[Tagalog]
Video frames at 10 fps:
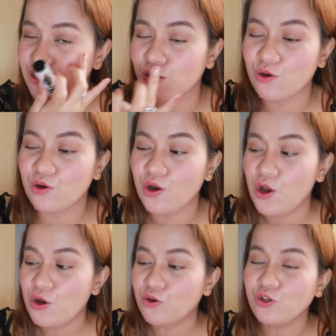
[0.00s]
So,
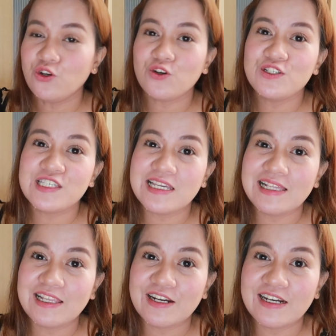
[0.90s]
kung yung
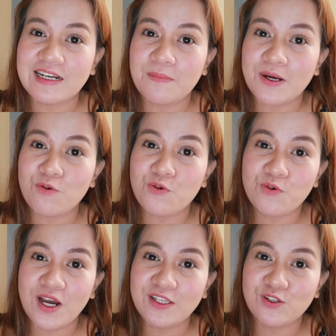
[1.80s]
concealer na
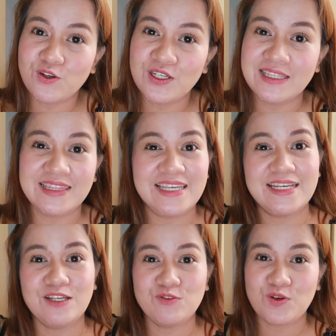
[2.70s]
makukuha nyo,
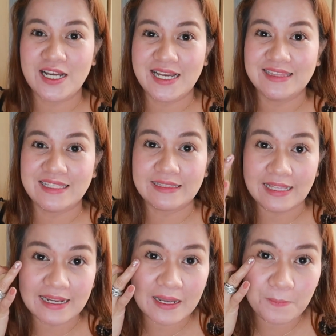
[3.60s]
hindi ganun kaganda,
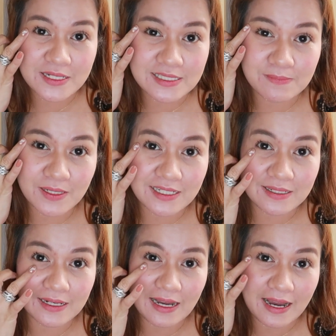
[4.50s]
talaga mag, mag
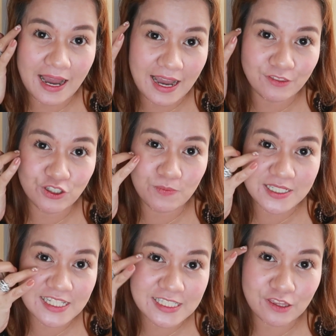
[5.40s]
aano ah, uh, yung
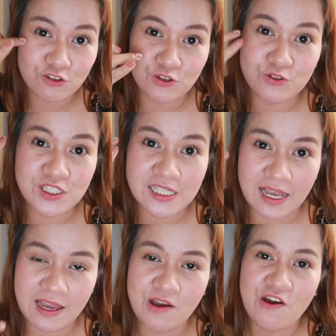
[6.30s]
magsiset yun dun
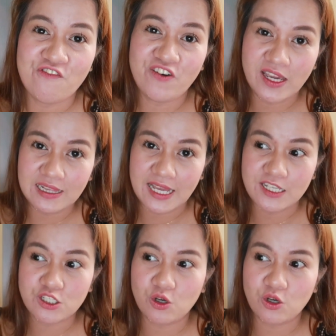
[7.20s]
sa fine line.